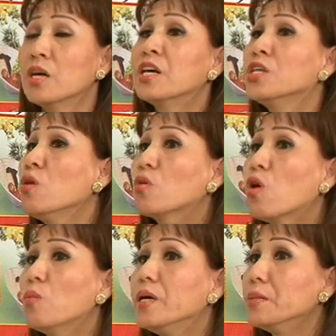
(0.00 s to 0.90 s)
nếu
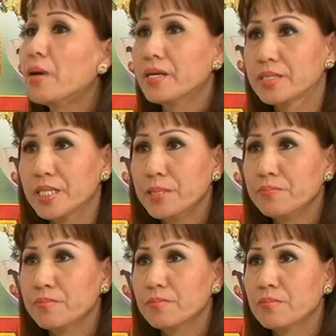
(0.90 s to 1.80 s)
cô bị bệnh tim
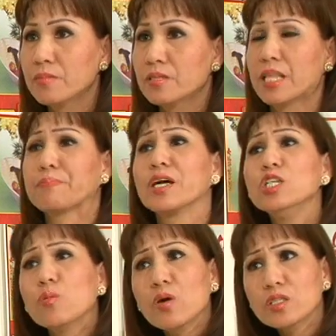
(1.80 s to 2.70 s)
tập thể
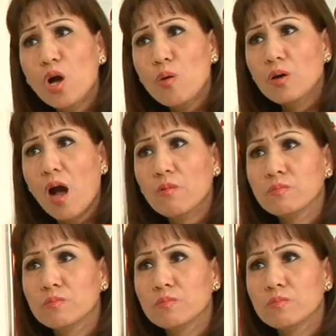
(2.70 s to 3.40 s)
dục có tốt không